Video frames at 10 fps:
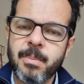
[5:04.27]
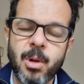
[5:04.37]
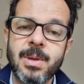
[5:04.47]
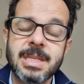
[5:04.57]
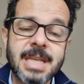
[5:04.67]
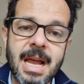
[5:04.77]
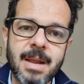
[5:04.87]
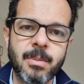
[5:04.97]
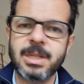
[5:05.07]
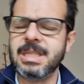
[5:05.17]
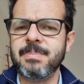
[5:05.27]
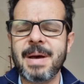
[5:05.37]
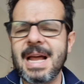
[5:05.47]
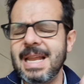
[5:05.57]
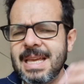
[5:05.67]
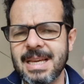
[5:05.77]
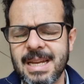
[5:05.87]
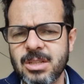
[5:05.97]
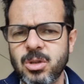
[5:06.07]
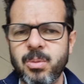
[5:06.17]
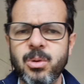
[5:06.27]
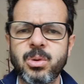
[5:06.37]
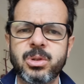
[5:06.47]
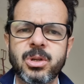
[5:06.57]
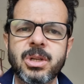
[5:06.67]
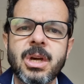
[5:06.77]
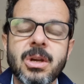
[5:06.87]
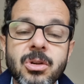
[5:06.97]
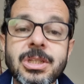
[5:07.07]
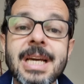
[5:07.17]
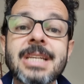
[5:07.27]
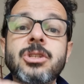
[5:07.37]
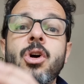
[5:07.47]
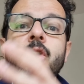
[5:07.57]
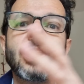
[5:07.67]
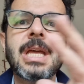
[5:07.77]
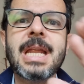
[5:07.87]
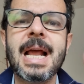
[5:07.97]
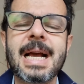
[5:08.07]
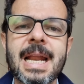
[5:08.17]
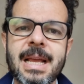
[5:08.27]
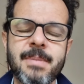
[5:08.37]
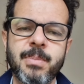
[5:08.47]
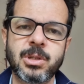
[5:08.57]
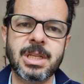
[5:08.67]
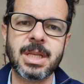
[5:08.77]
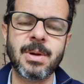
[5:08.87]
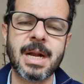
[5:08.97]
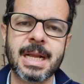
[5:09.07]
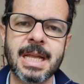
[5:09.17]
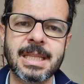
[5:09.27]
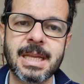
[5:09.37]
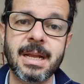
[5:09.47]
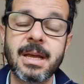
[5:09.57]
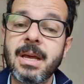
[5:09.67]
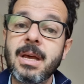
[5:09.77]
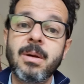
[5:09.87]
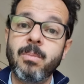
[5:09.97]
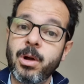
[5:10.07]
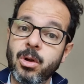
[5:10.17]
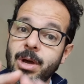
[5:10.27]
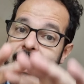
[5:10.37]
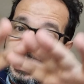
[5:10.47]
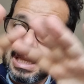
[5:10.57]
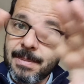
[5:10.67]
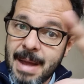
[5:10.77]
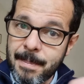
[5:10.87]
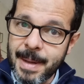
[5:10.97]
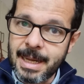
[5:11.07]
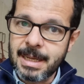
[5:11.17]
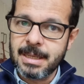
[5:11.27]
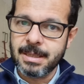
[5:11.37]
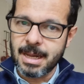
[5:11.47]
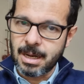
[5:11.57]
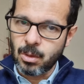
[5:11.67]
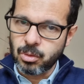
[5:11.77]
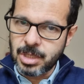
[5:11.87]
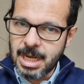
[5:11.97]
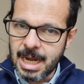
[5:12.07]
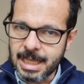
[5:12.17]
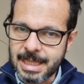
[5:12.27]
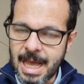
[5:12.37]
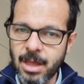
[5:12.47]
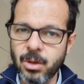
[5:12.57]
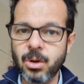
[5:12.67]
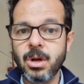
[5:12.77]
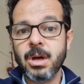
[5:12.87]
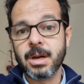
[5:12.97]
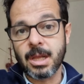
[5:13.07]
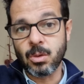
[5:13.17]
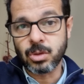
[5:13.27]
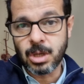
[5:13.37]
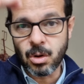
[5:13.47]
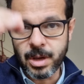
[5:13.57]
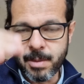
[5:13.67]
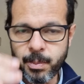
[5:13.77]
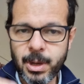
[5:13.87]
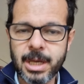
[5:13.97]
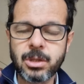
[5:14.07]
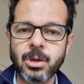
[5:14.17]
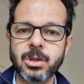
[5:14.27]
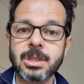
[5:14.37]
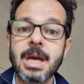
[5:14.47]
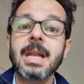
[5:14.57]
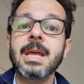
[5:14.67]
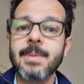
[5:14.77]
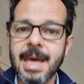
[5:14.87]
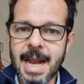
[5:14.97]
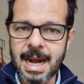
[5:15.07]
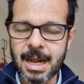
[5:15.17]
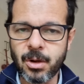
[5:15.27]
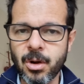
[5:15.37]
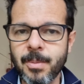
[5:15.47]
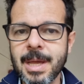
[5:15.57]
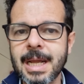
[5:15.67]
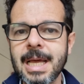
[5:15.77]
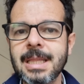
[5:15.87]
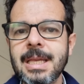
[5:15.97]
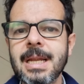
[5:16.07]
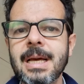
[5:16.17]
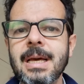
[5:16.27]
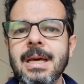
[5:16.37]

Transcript: provinciales, municipales, ingresos brutos, o sea, que se ordene la carga impositiva en Argentina. Bueno, este mapa de reducir el Estado, reducir los impuestos, liberar la economía argentina,